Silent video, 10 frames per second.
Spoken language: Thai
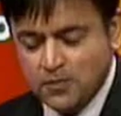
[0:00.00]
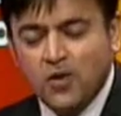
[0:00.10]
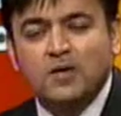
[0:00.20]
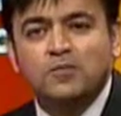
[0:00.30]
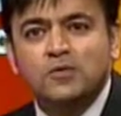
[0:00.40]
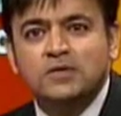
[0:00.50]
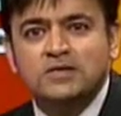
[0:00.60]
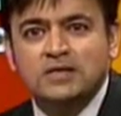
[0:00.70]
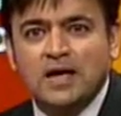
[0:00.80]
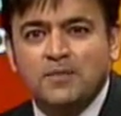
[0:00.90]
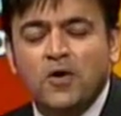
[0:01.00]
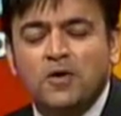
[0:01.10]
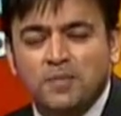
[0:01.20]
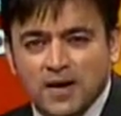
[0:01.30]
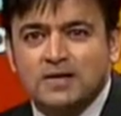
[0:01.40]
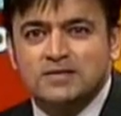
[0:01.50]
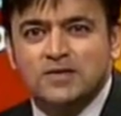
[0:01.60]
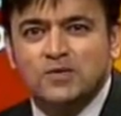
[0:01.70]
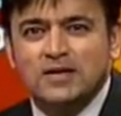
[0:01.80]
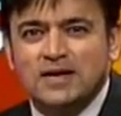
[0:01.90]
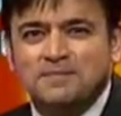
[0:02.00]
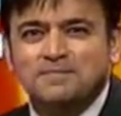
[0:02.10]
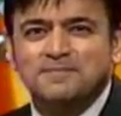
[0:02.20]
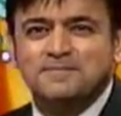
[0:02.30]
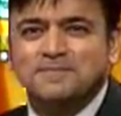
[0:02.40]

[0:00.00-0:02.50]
ตน์อมรผู้ที่สถาพรพักกันสักครู่หนึ่งครับ